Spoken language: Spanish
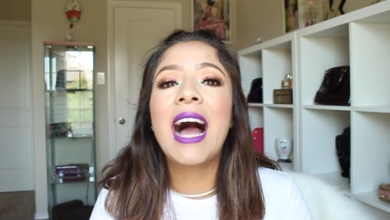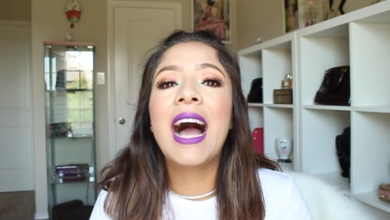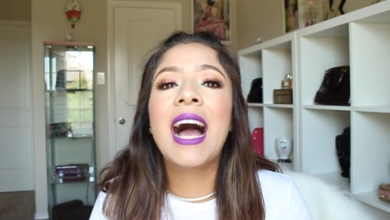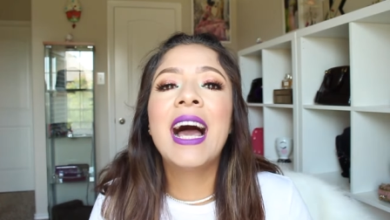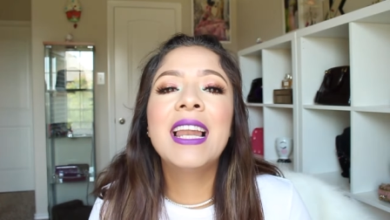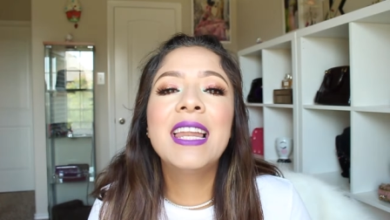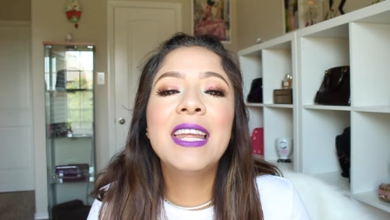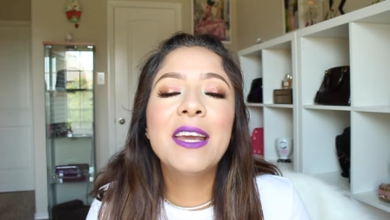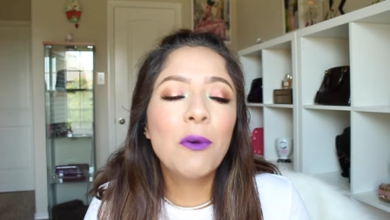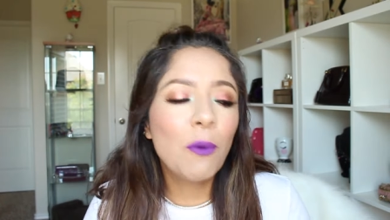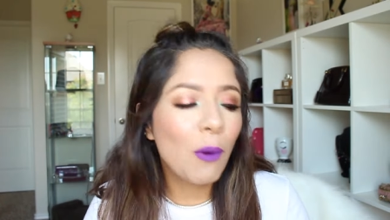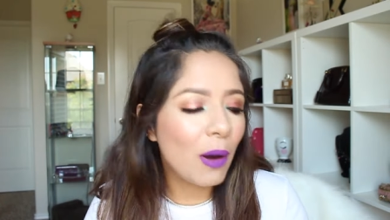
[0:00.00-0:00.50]

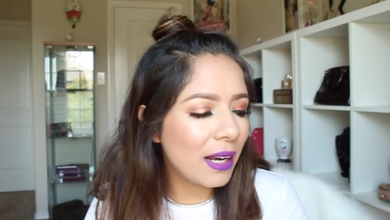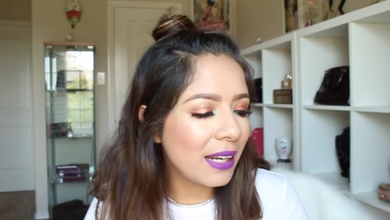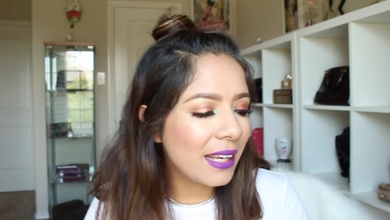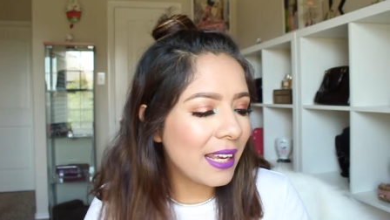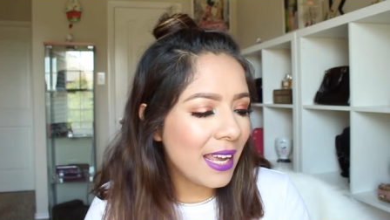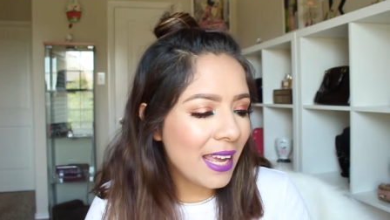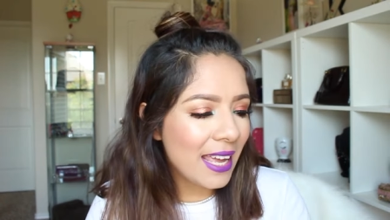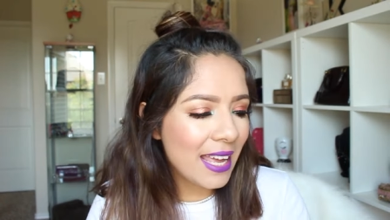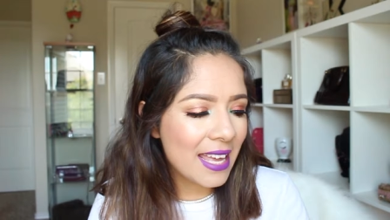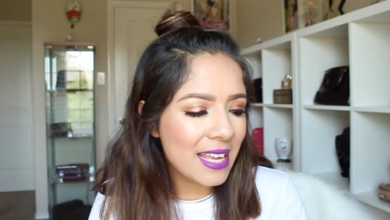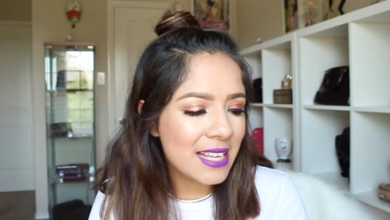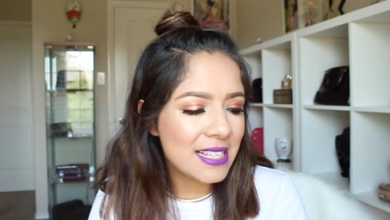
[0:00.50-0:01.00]
Al igual
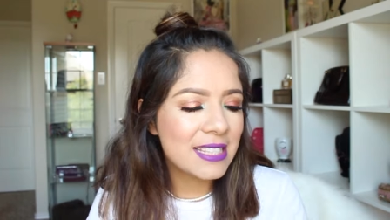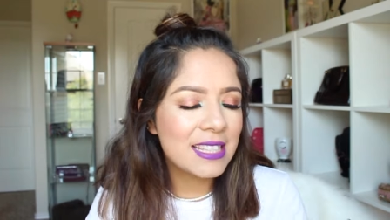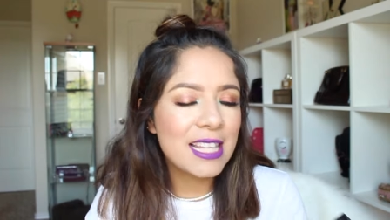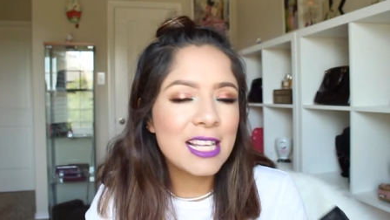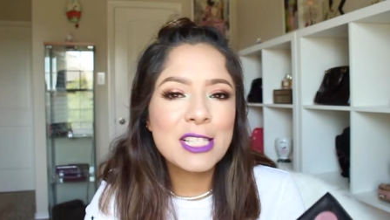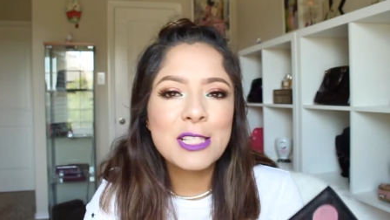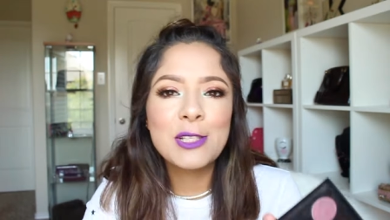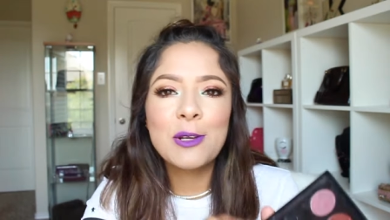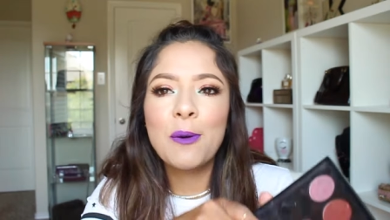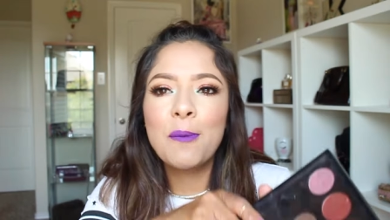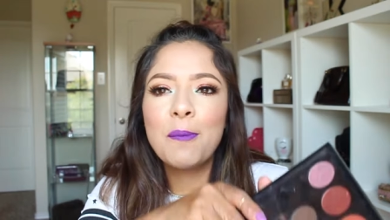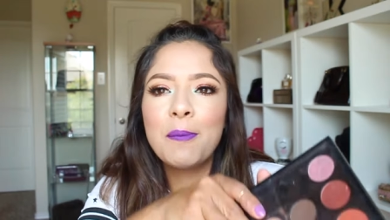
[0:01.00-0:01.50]
que
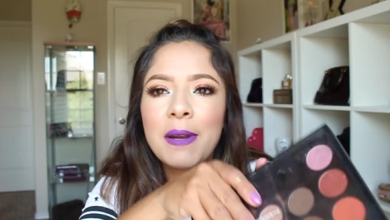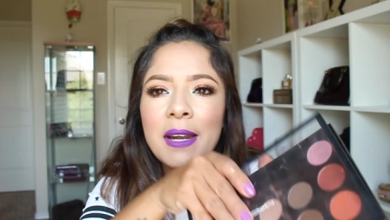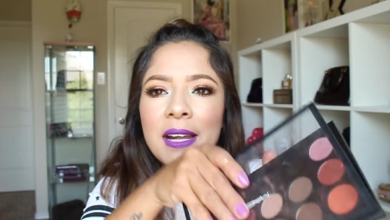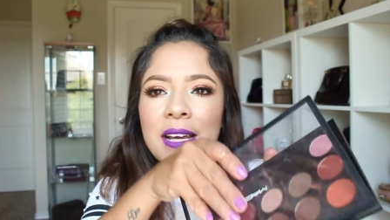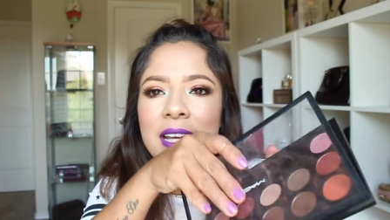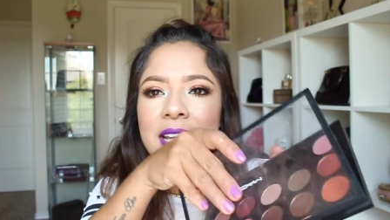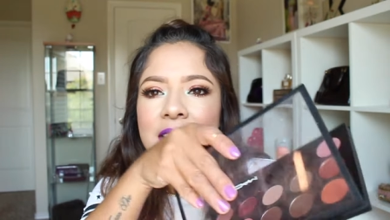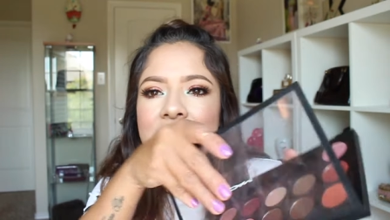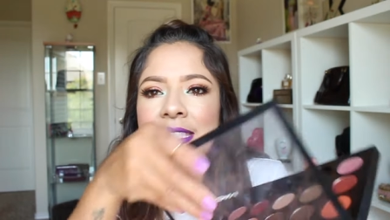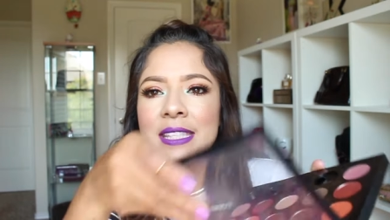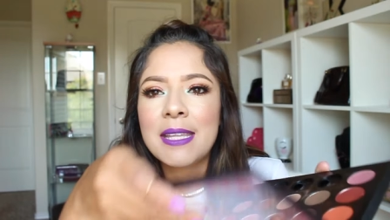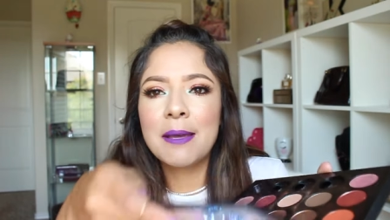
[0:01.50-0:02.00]
esta
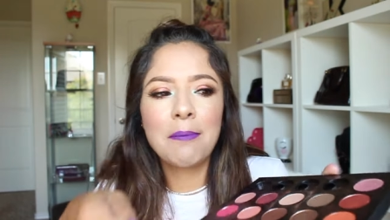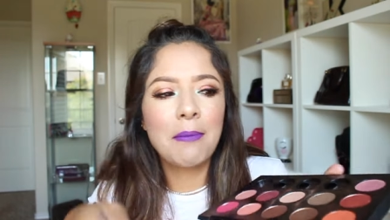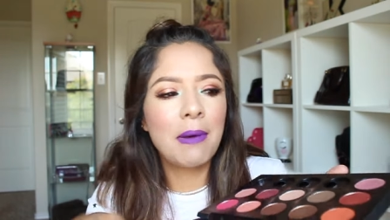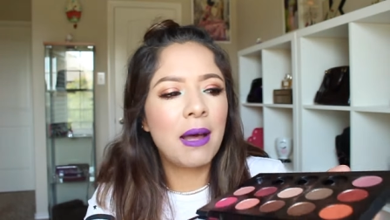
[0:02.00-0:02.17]
sombra que es de